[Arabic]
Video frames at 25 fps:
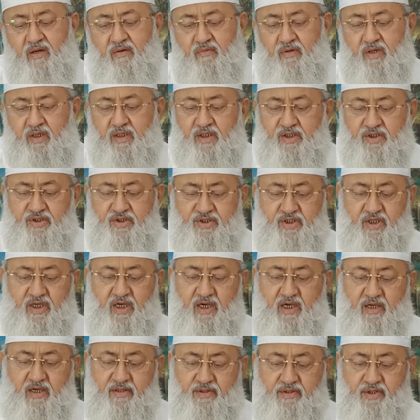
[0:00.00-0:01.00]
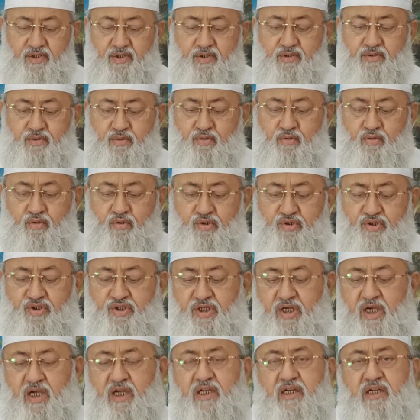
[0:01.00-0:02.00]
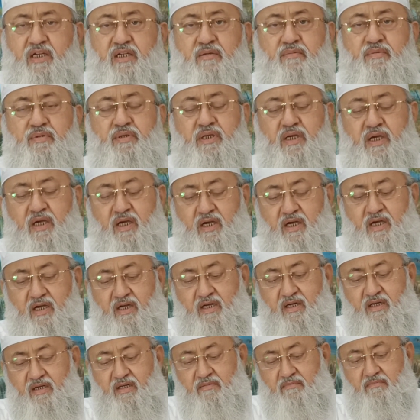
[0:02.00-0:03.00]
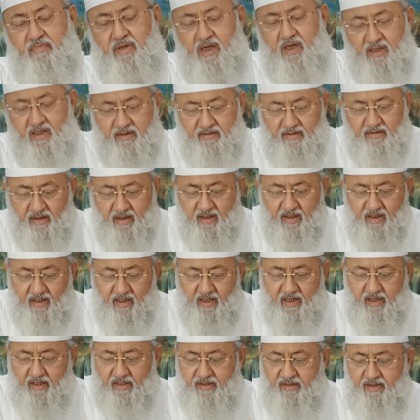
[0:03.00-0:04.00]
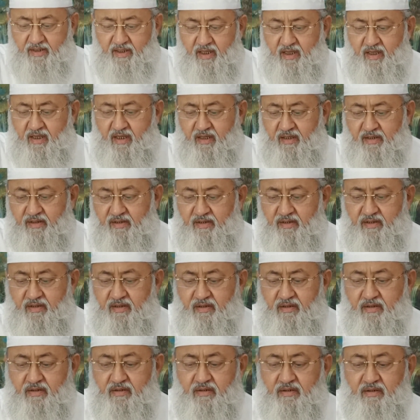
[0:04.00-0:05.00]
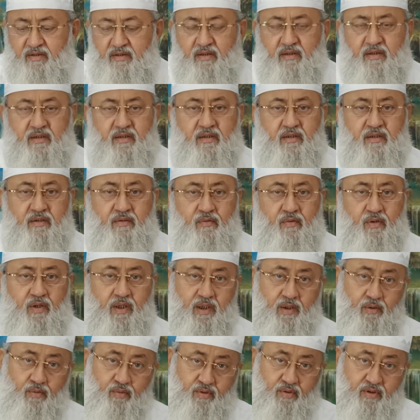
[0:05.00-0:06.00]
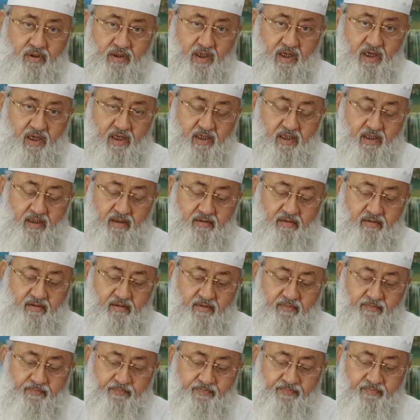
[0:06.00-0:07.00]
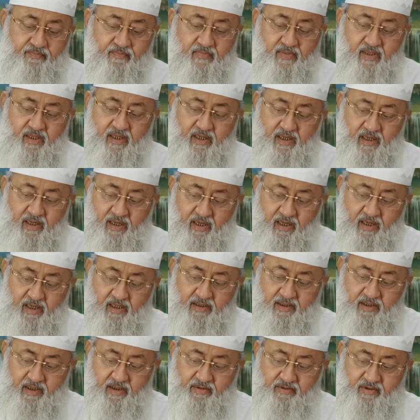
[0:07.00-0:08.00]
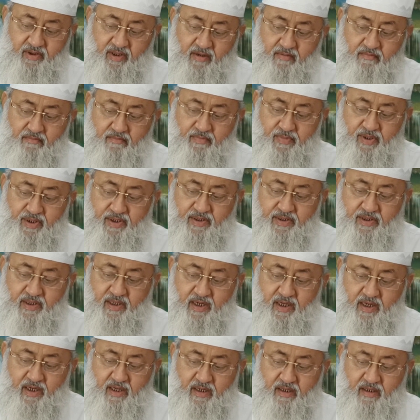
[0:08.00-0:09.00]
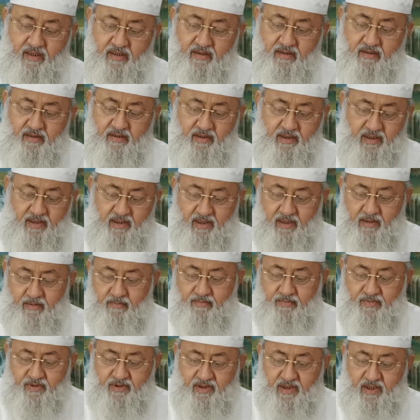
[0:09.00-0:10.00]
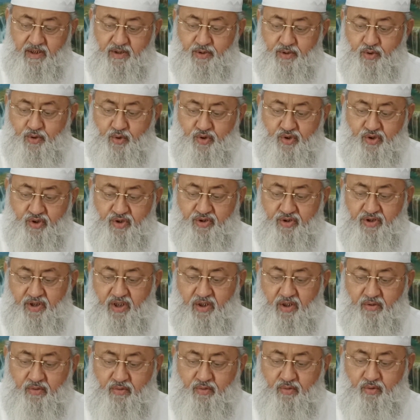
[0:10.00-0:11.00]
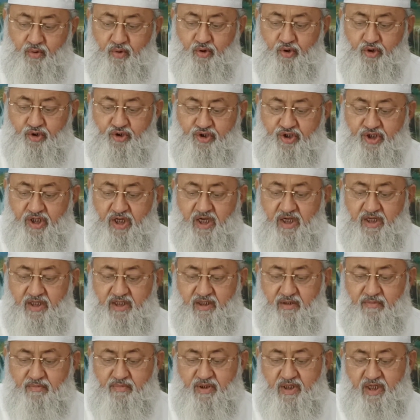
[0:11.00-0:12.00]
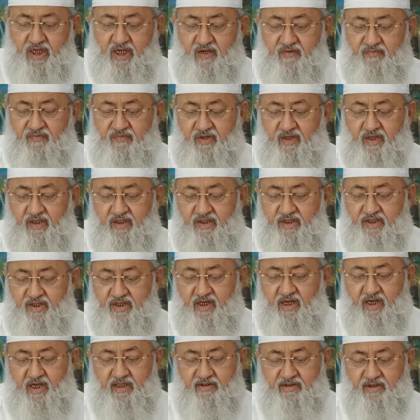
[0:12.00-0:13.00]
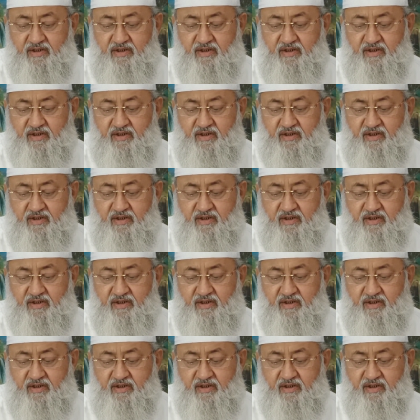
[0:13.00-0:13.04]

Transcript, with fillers: وقد جاء ذكر الجهر بها بعض الأحيان ولو كانت آية منها لم يجز ترك الجهر بها في القراءة